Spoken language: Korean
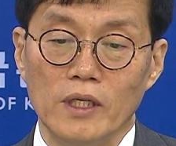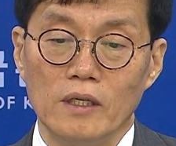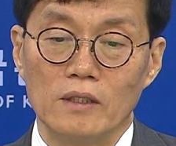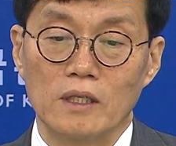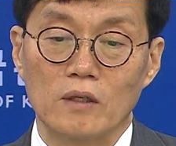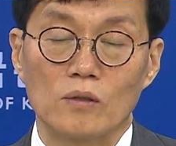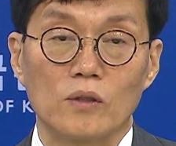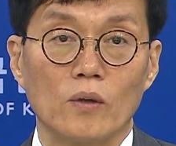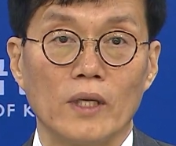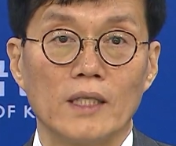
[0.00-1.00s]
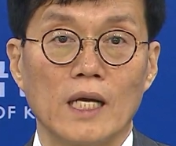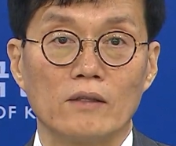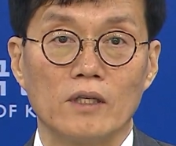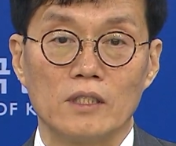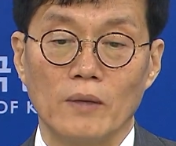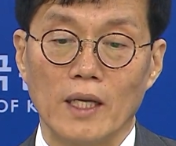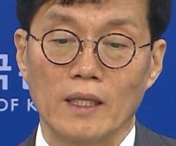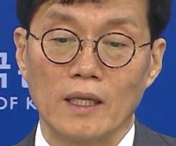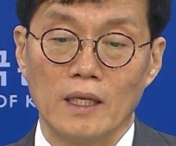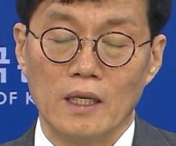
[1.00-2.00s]
이어질 것으로
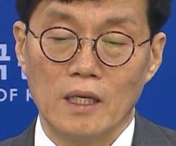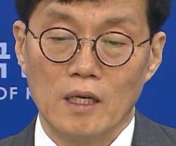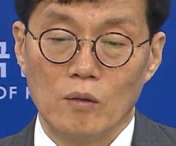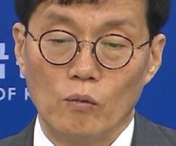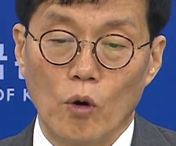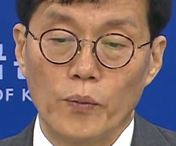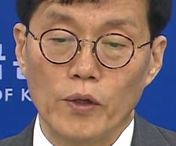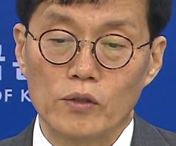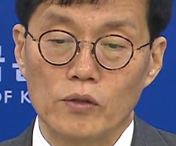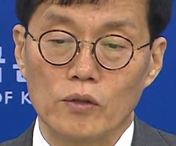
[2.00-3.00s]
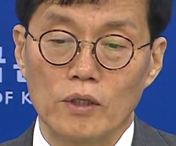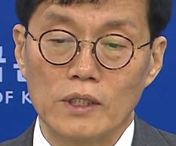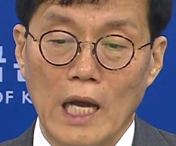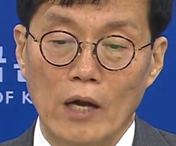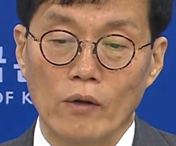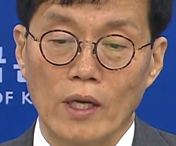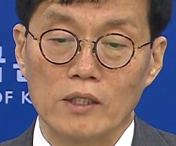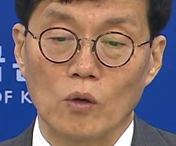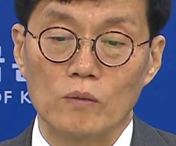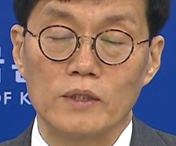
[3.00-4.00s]
예상되지만 목표 수준을
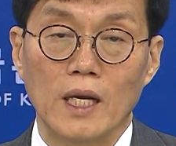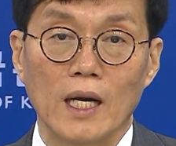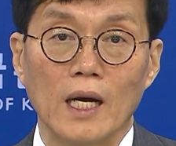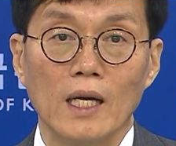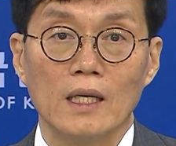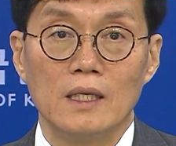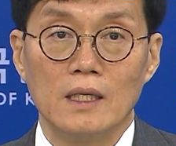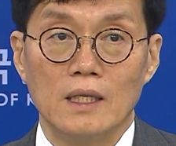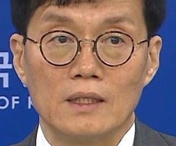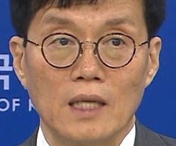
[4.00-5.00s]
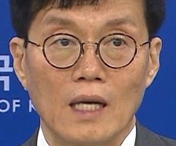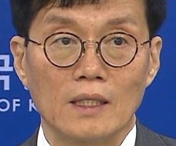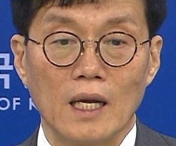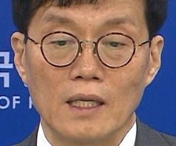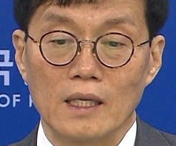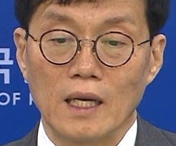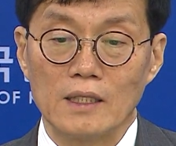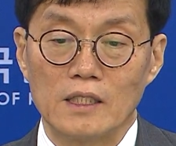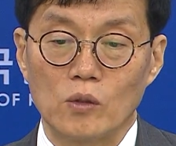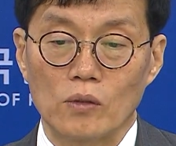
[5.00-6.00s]
상회하는 오름세가 상당
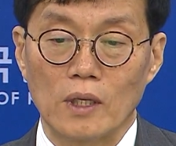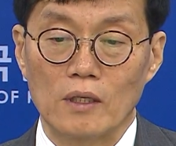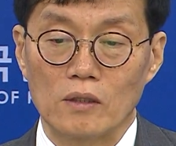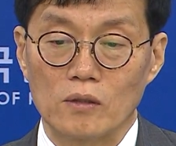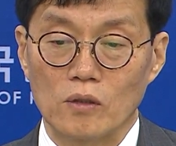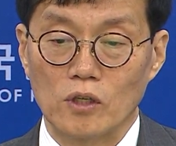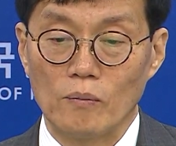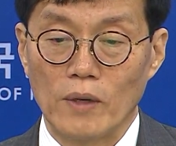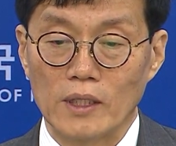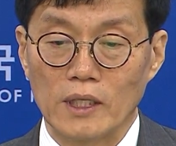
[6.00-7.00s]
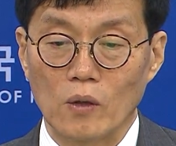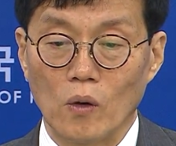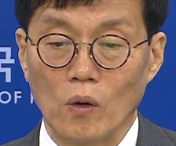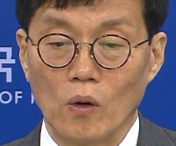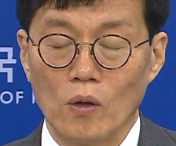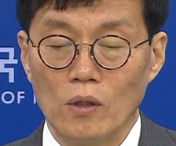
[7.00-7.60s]
기간 지속될 것으로 전망되고